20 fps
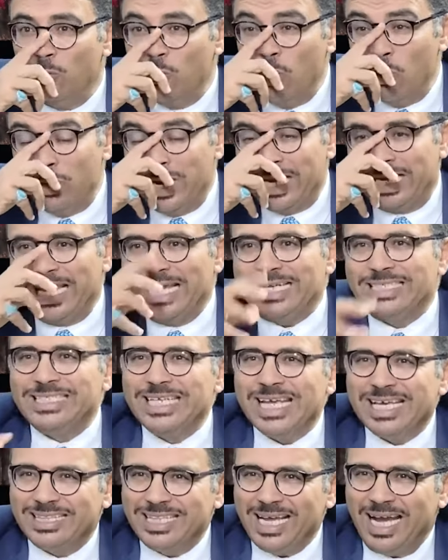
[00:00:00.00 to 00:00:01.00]
وهناك
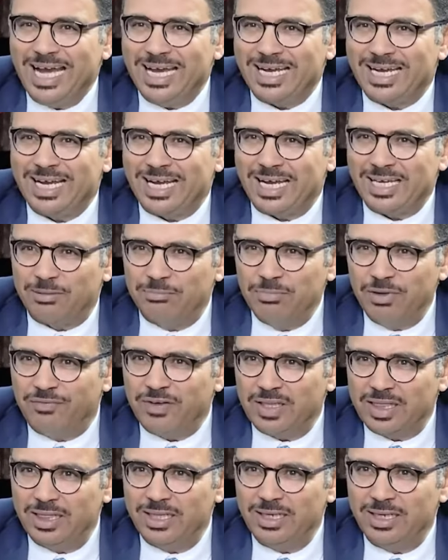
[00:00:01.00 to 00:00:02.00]
أشياء تحققت
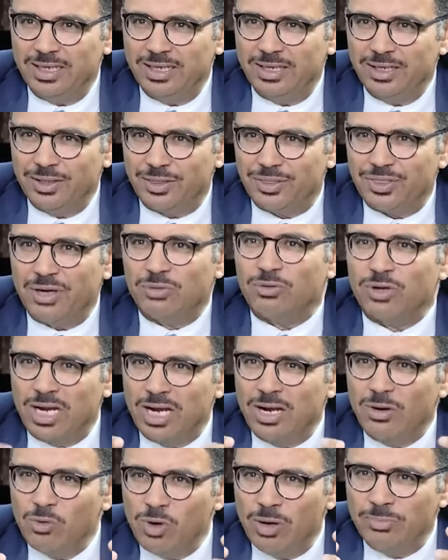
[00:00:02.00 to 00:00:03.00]
بفضل
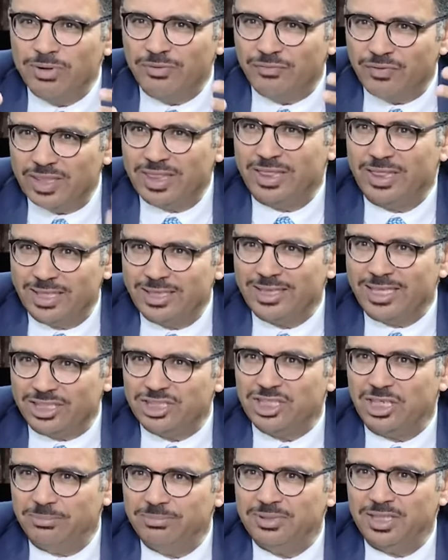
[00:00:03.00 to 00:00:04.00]
الثورة وبفضل
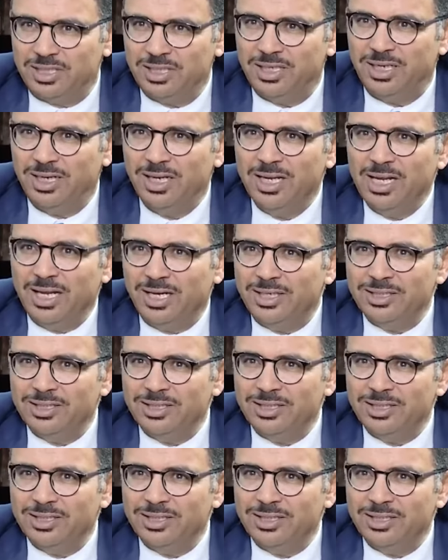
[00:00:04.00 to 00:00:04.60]
تجربة